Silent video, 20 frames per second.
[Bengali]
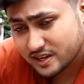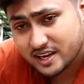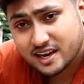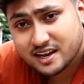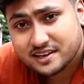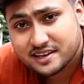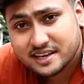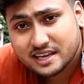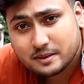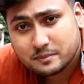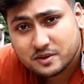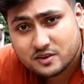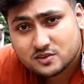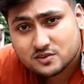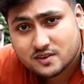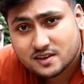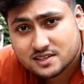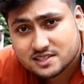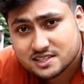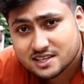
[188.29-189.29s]
এখানে
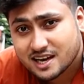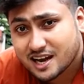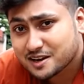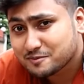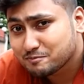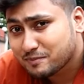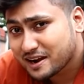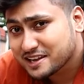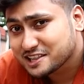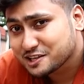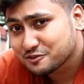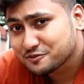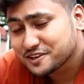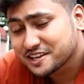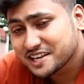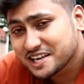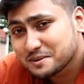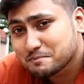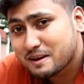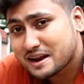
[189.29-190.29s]
এবিএসও আছে আর বাই দ্য
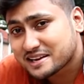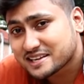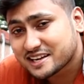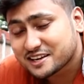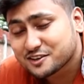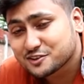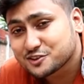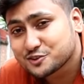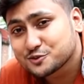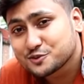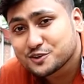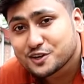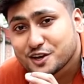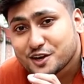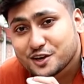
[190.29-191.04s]
ওয়ে এই বাইকটা কিন্তু